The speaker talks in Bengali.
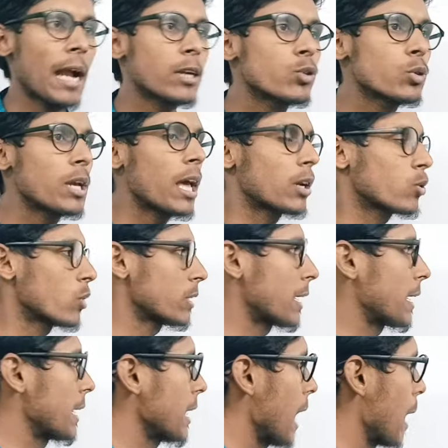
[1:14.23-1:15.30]
একটু খেয়াল করে
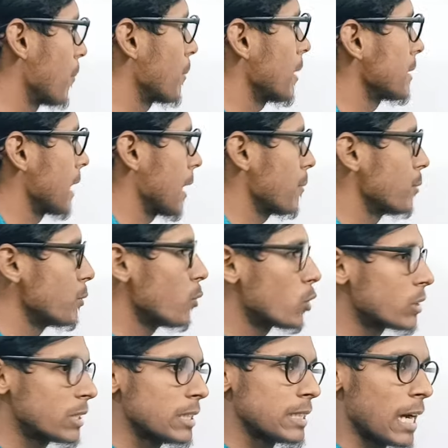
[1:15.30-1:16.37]
দেখেন আমরা যারা
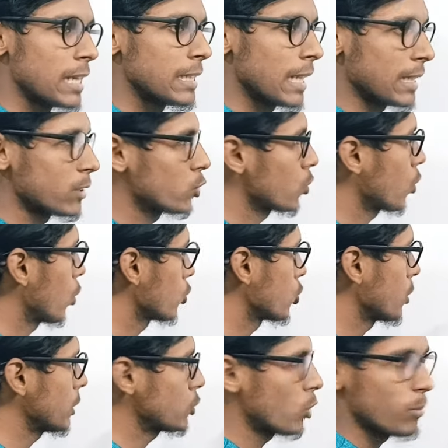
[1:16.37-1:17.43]
বিভক্তি জানি তাদের জন্য
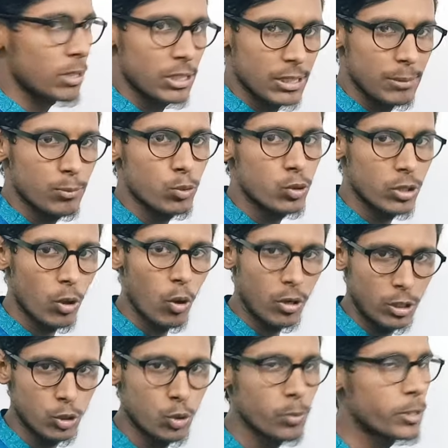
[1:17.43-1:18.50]
হয়তো এই সমাজটা বুঝতে
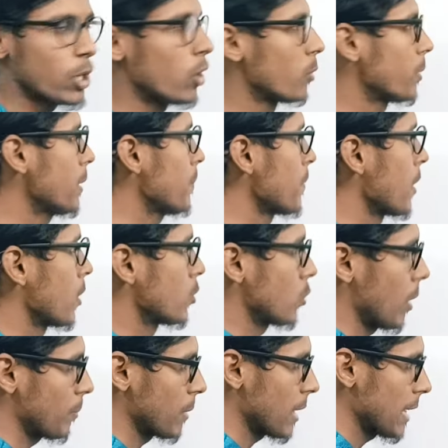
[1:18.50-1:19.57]
অনেক সুবিধা হবে
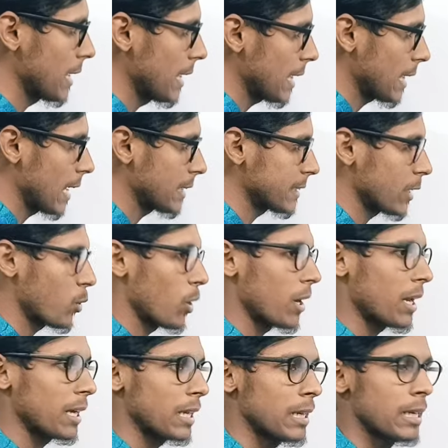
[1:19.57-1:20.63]
তো আপনারা এই ক্লাসটা
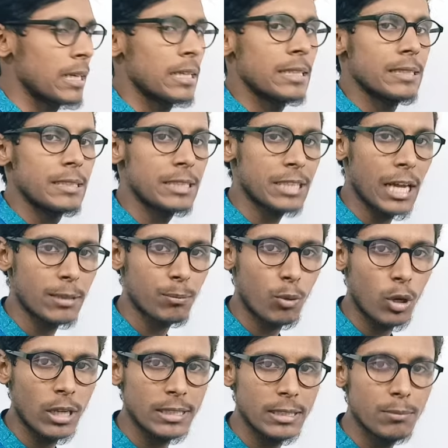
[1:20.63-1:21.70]
করার আগে যে সাত
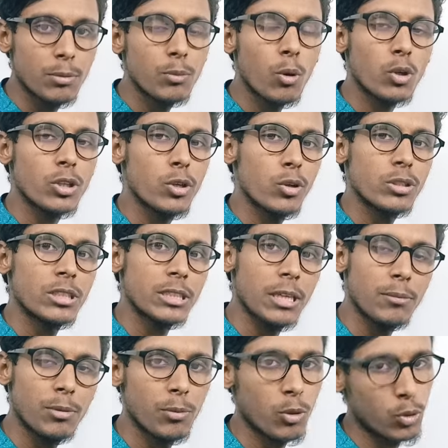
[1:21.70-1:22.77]
প্রকার যে বিভক্তি রয়েছে
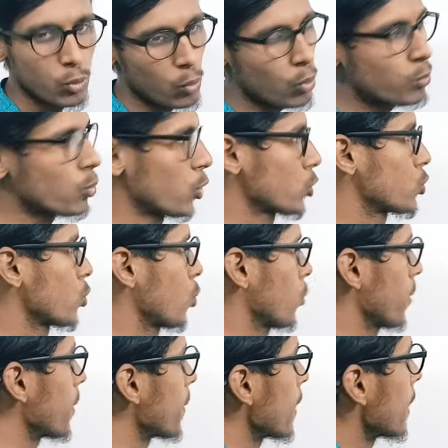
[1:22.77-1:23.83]
সেই বিভক্তিগুলো মুখস্থ
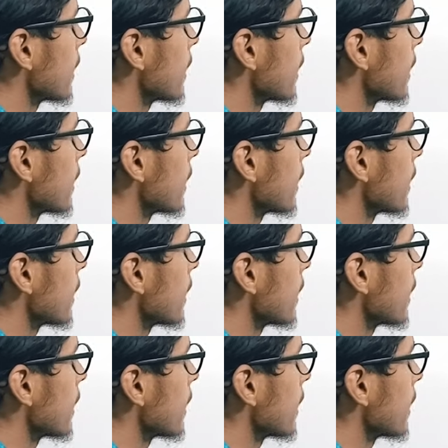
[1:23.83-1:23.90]
করবেন